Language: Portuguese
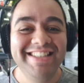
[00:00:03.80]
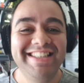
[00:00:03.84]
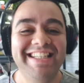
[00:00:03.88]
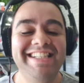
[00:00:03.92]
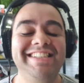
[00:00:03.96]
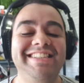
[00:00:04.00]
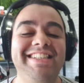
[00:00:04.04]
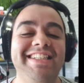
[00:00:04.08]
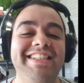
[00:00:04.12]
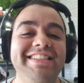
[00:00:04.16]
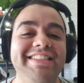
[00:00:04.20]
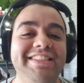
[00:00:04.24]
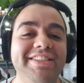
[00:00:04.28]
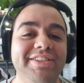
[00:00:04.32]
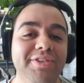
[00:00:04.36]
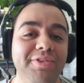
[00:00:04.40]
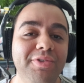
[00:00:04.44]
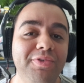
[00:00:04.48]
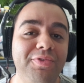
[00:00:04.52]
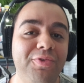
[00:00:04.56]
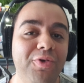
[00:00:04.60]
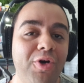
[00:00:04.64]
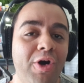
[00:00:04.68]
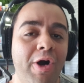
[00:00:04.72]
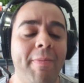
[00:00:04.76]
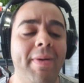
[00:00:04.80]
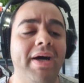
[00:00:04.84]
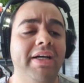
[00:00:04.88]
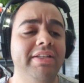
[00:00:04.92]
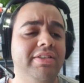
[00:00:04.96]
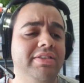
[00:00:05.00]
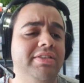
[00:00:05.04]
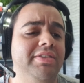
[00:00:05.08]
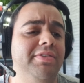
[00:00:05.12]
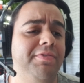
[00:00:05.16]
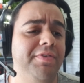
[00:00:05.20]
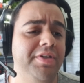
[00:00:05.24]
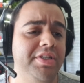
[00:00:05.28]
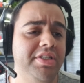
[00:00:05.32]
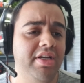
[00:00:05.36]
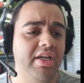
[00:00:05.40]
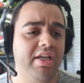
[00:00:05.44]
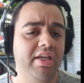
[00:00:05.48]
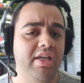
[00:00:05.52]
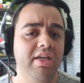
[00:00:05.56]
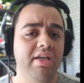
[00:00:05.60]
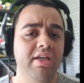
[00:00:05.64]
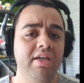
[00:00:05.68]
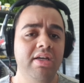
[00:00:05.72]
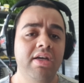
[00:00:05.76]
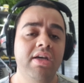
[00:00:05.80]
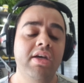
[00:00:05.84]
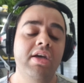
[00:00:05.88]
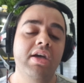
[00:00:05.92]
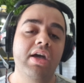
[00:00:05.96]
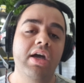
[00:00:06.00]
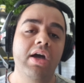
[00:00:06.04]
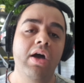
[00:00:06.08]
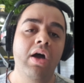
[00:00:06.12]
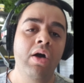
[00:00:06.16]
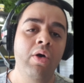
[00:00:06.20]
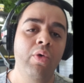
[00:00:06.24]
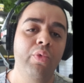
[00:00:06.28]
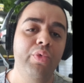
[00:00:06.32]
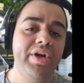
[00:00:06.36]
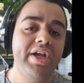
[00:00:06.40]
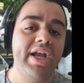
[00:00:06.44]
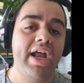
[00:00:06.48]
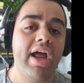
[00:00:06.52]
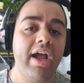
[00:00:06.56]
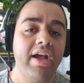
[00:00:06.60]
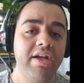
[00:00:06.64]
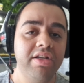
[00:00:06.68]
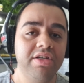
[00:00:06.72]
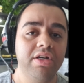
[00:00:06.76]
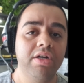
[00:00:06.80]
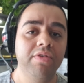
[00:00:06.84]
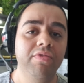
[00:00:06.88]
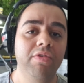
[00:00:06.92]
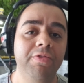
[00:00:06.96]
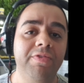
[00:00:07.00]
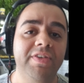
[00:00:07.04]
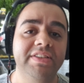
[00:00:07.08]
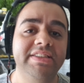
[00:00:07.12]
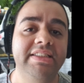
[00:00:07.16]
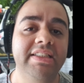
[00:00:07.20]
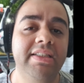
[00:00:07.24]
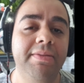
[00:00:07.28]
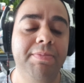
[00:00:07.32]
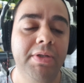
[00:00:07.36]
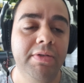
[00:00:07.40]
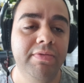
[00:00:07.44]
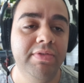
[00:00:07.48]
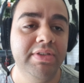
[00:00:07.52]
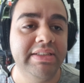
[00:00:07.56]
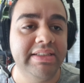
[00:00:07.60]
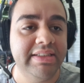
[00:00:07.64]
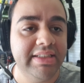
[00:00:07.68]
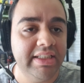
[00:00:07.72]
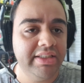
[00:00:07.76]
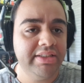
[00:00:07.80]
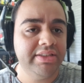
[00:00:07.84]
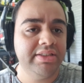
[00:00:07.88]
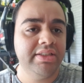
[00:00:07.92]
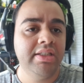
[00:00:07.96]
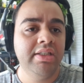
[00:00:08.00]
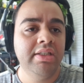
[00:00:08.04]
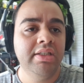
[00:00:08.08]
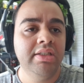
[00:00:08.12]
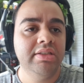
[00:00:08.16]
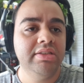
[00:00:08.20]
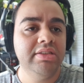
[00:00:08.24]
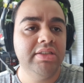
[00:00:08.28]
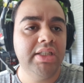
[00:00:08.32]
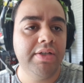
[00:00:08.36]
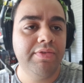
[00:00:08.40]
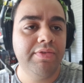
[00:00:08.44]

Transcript: testando esse novo formato de vídeo aqui, é um react que eu vou fazer aqui pra vocês, já